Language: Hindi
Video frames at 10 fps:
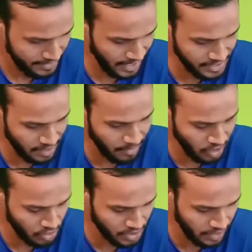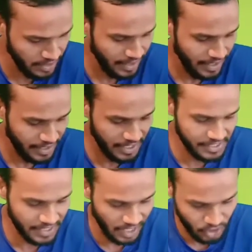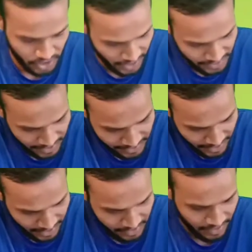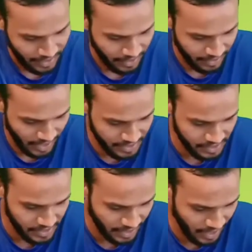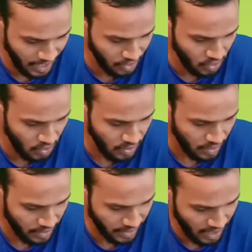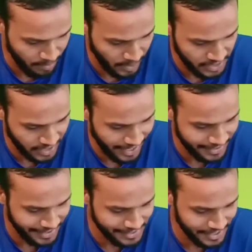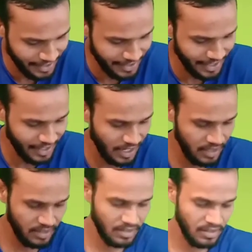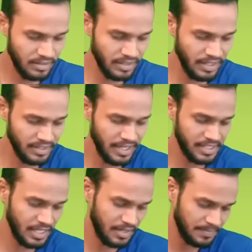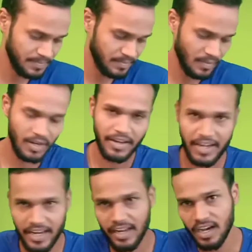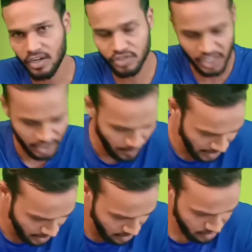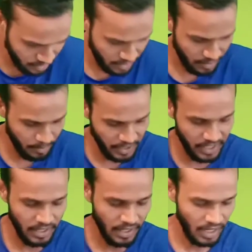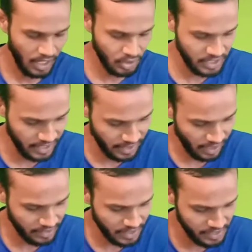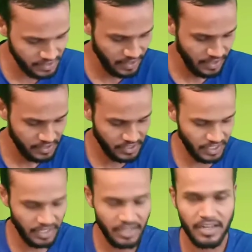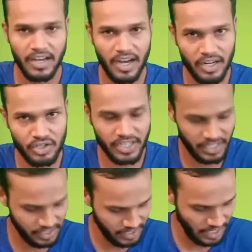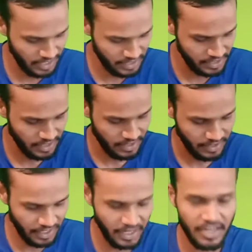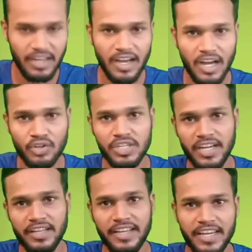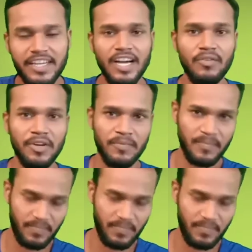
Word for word: दस नंबर क्वेश्चन किस अनुच्छेद के तहत राज्य सरकार को ग्राम पंचायत के संगठन का निर्देश है ए अनुच्छेद बारह बी अनुच्छेद अड़तीस सी अनुच्छेद चालीस डी अनुच्छेद इक्यावन